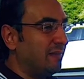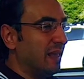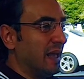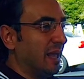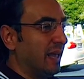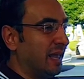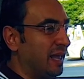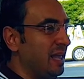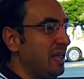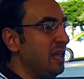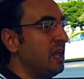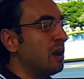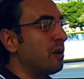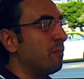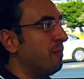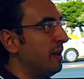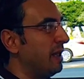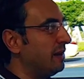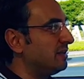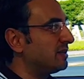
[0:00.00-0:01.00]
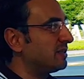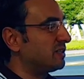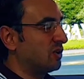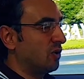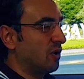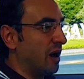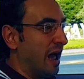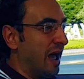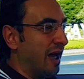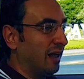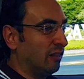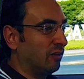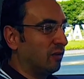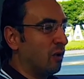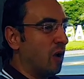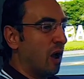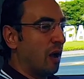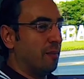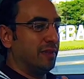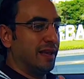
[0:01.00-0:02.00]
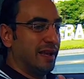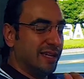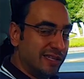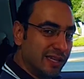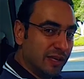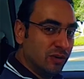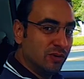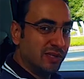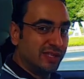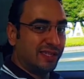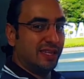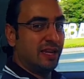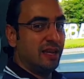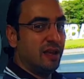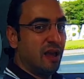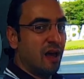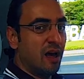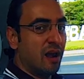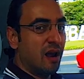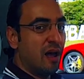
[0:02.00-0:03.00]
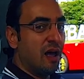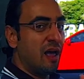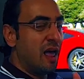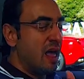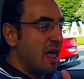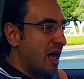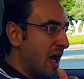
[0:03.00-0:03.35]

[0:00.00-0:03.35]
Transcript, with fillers: تاخير بين السرعات وعم تحس انه السياره